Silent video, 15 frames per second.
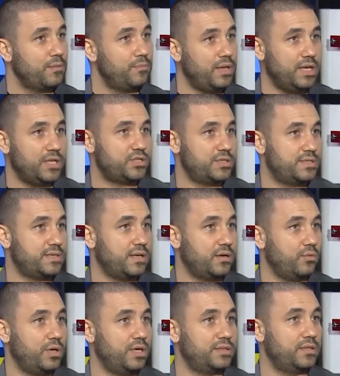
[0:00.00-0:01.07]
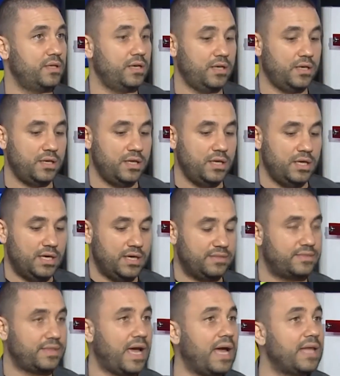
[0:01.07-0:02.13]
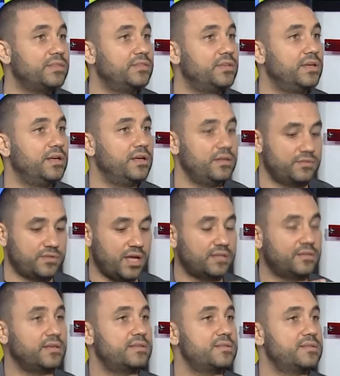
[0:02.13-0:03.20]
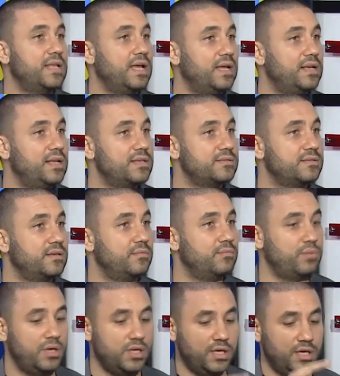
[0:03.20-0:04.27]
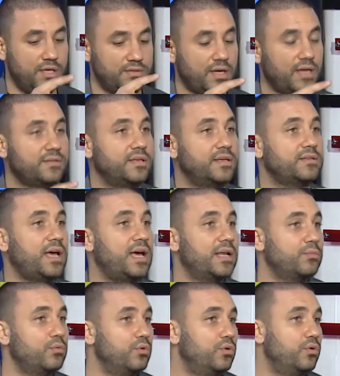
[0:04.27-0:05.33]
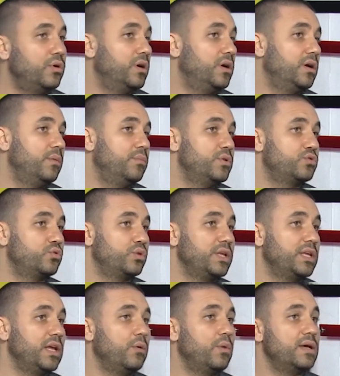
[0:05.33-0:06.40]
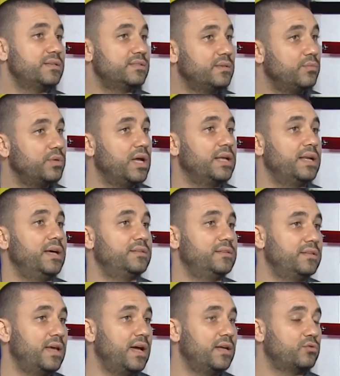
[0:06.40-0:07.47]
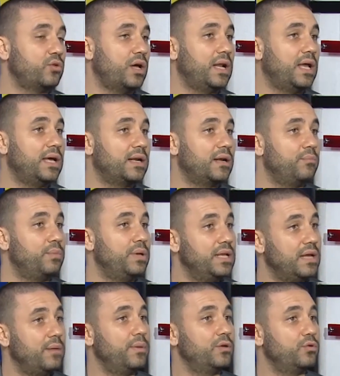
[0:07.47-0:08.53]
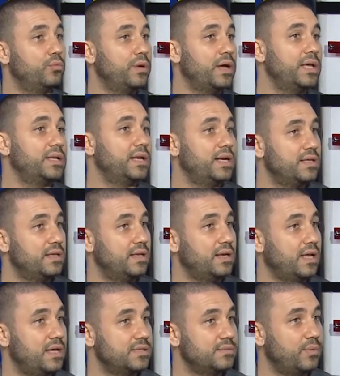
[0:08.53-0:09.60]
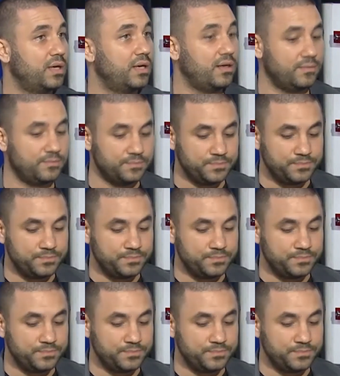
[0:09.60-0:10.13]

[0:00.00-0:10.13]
بلشت سنوات التحدي تغطيه سلاح الحزب تخطيط حربه آه، بسوريا واستمرار اعتداءاته على العرب باليمن وبغيرها لحزب الله